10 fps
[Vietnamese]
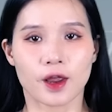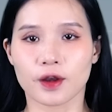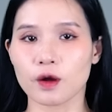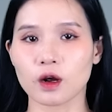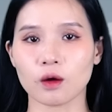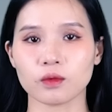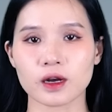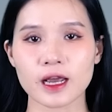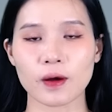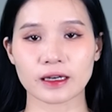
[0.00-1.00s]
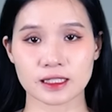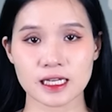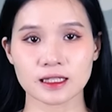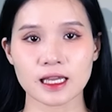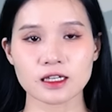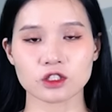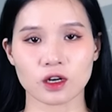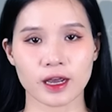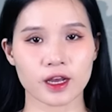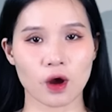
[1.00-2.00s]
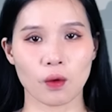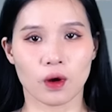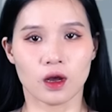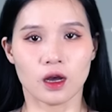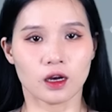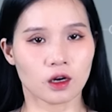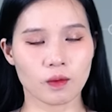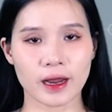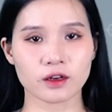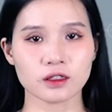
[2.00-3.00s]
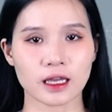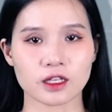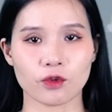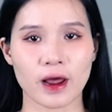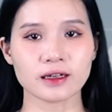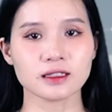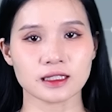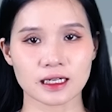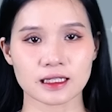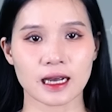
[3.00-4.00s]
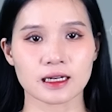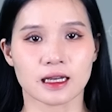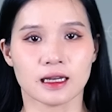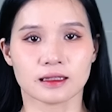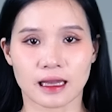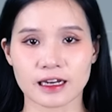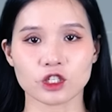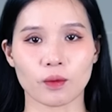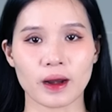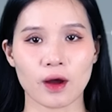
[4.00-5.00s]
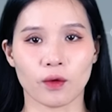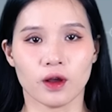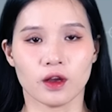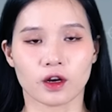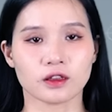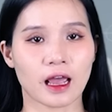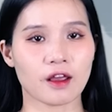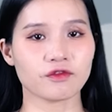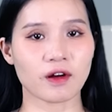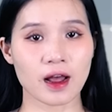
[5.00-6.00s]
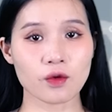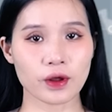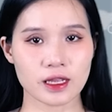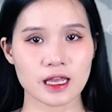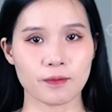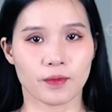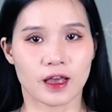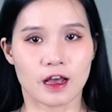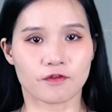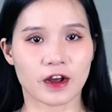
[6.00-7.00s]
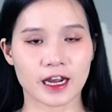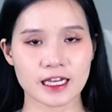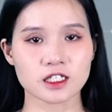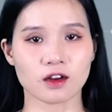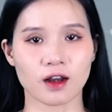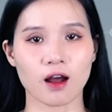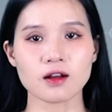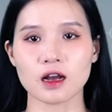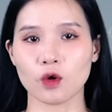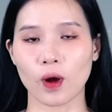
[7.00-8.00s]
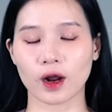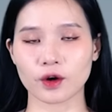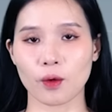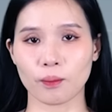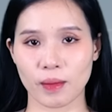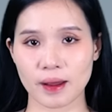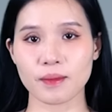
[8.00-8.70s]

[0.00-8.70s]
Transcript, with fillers: nếu không có kế hoạch chi tiết cho cây cầu, không ai có thể dự đoán chắc chắn tải trọng nào có thể phá hủy nhịp và khiến cho nó ngừng hoạt động mãi